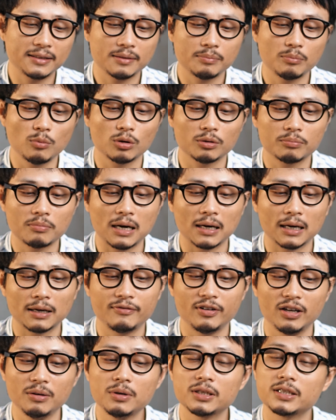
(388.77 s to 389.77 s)
một bằng cái
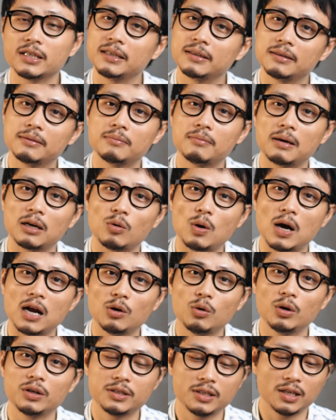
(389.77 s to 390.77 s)
phím ở trên mặt loa
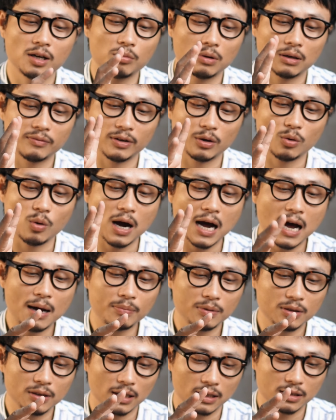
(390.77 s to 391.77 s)
luôn chứ không cần phải quá
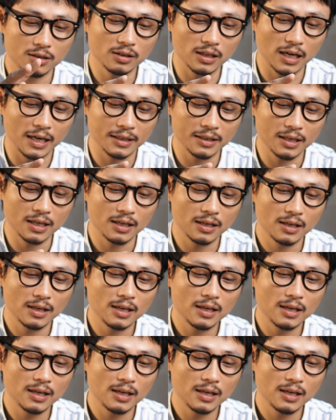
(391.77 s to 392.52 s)
áp như là trước đây nữa